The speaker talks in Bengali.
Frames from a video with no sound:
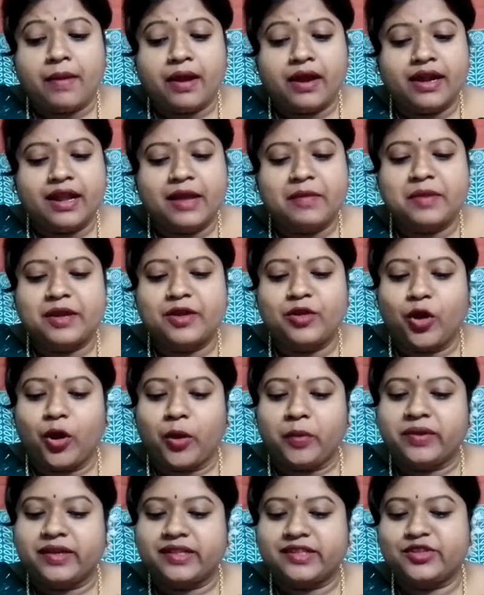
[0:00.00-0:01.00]
আবার আমার
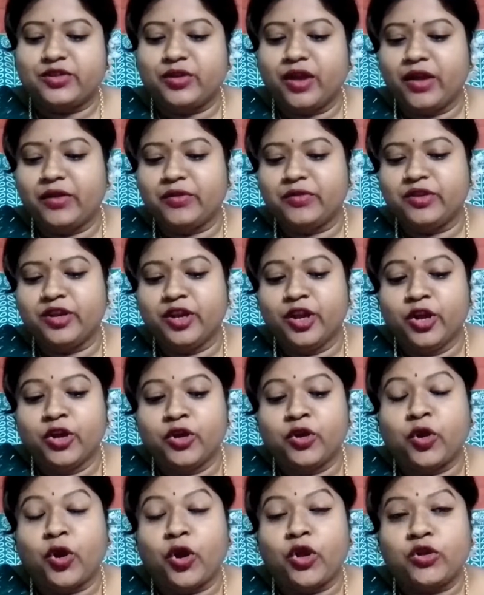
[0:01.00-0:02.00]
অবাধ্য আঙুল
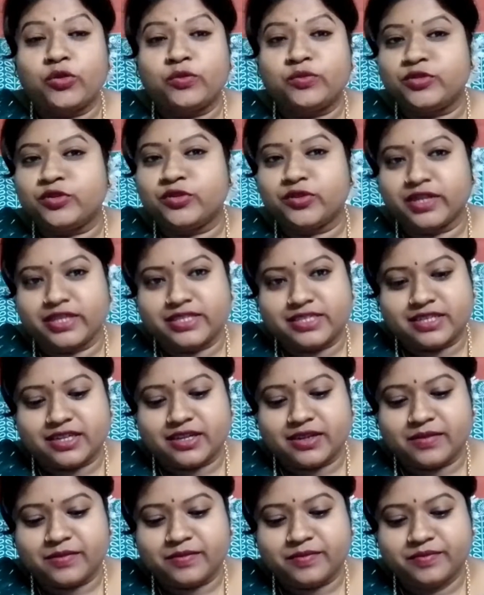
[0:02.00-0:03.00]
কলম
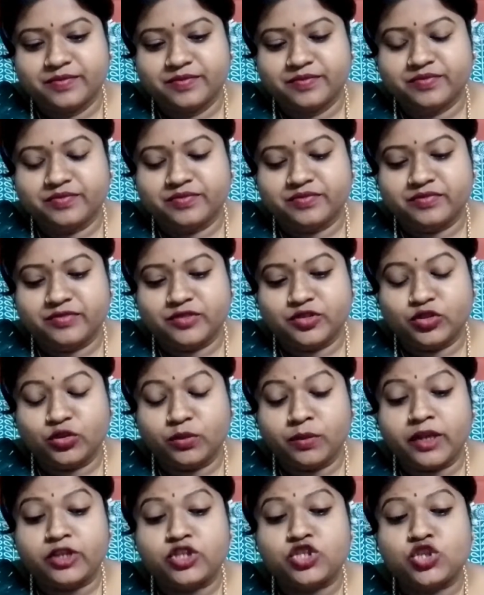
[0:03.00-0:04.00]
ধরেছে
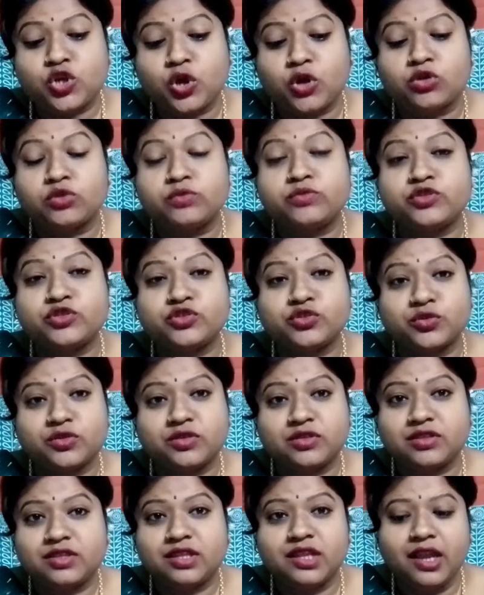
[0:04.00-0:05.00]
তোমার চরম
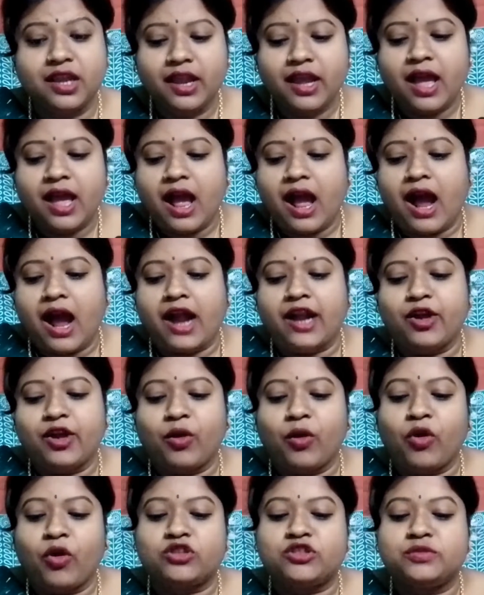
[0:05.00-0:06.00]
সত্যি
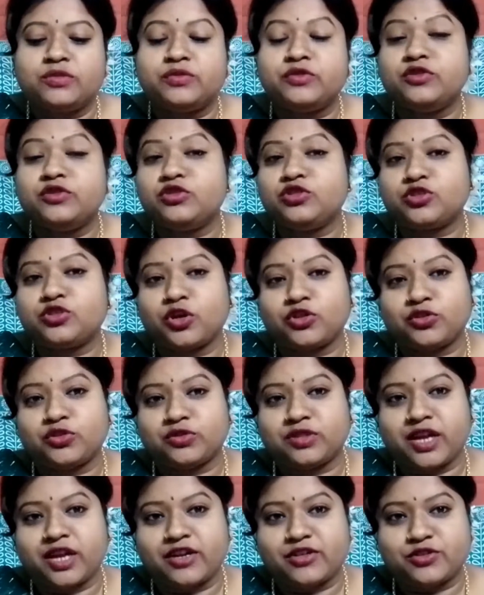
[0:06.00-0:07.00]
আর অদ্ভুত
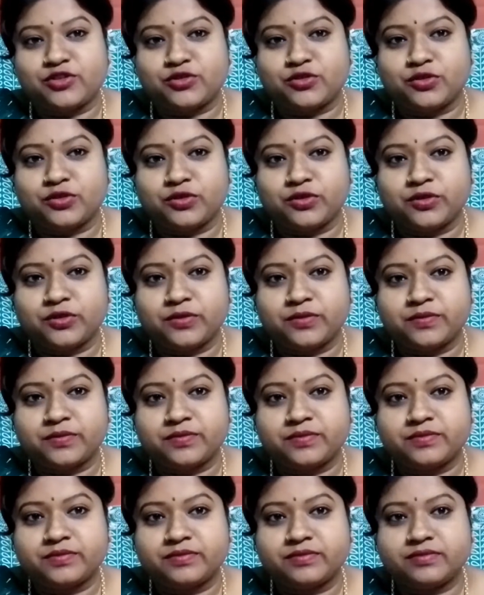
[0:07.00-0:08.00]
সততার জন্য
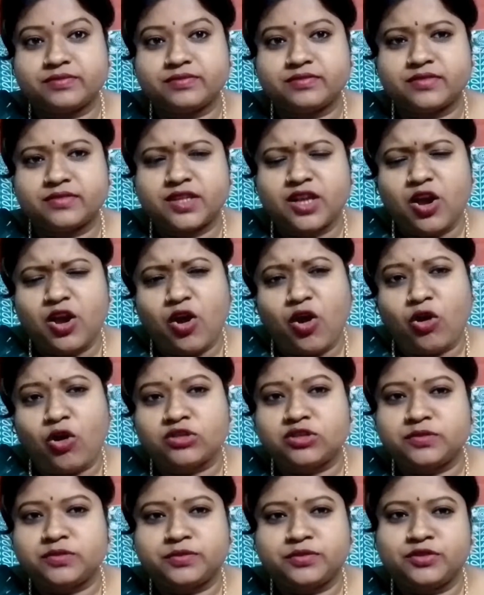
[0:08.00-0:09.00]

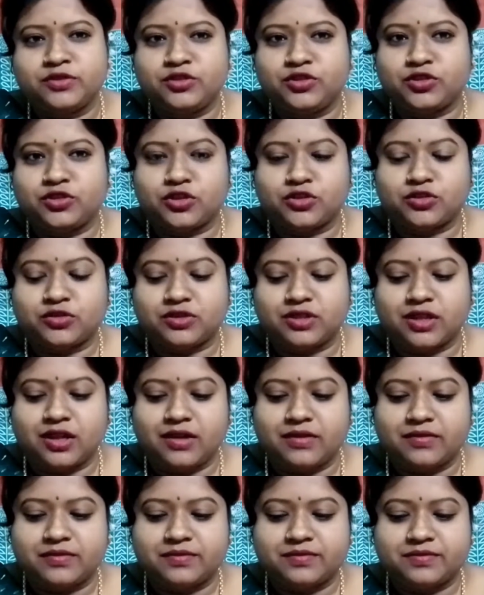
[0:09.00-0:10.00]
অদ্ভুত
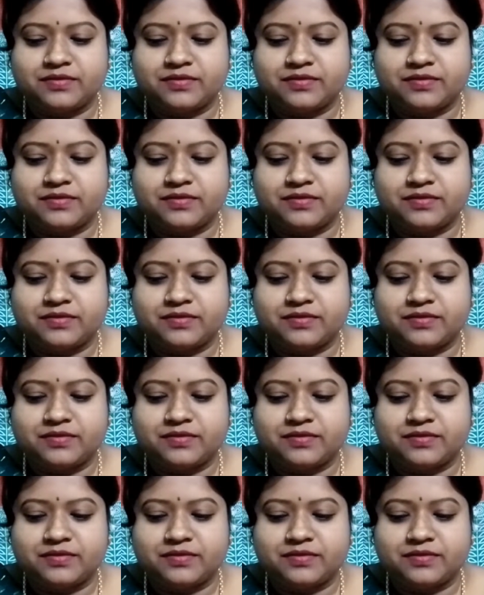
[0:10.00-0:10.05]
সততা